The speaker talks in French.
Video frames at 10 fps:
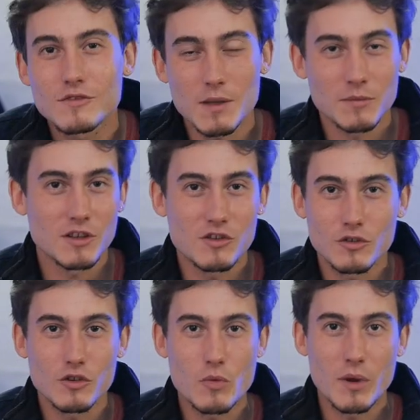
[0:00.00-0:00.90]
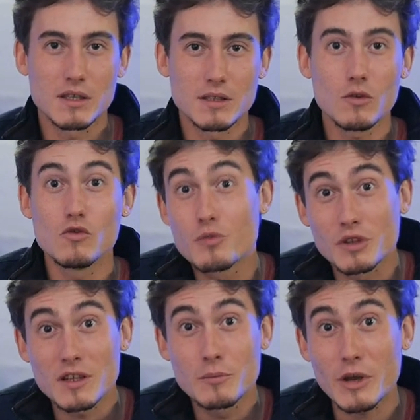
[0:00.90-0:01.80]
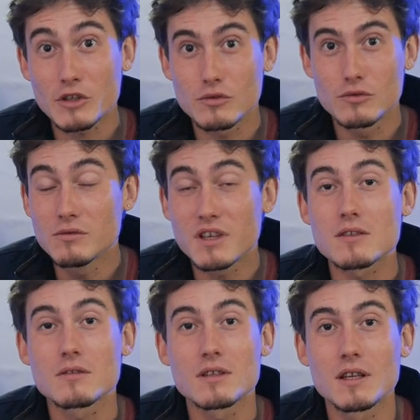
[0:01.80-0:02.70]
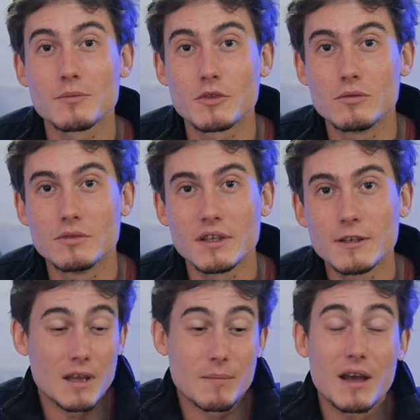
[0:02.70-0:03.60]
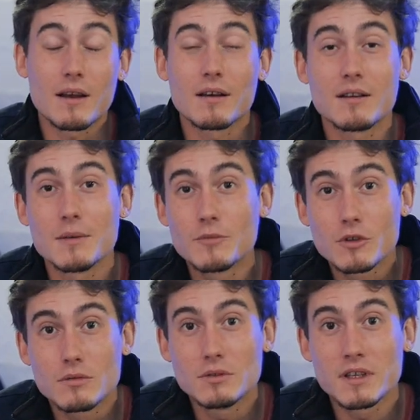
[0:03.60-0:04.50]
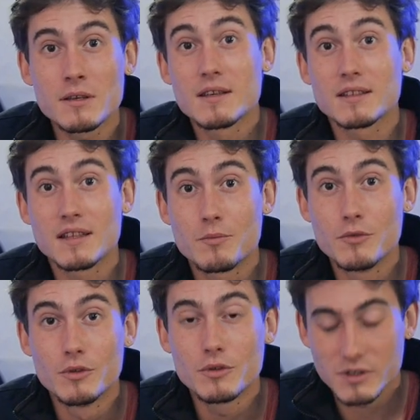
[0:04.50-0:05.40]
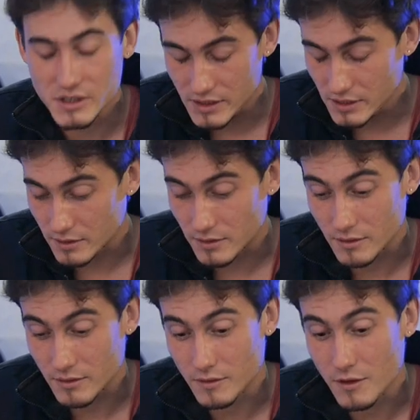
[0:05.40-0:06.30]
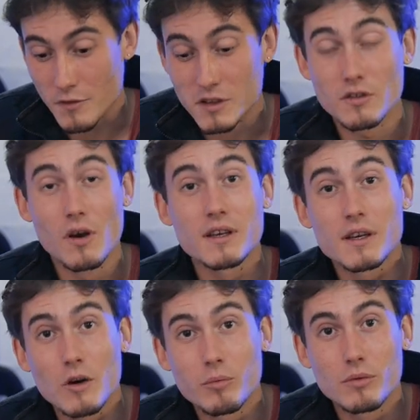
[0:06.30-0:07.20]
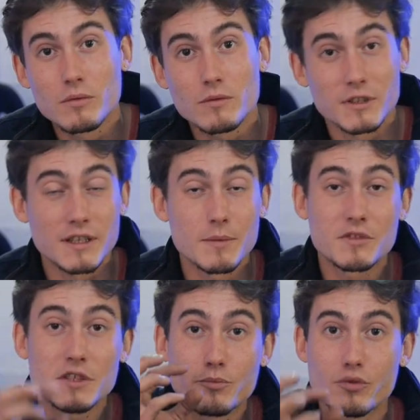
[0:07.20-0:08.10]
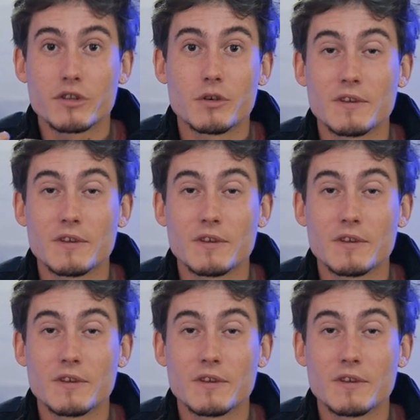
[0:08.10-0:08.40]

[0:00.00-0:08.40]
Vous avez peut-être déjà entendu parler de ça ou peut-être pas du tout. Qu'est-ce que c'est les pneus cloutés Et eh bah ben, les pneus cloutés, c'est des pneus qui, euh, en fait, dans les crampons, on a des petites pointes de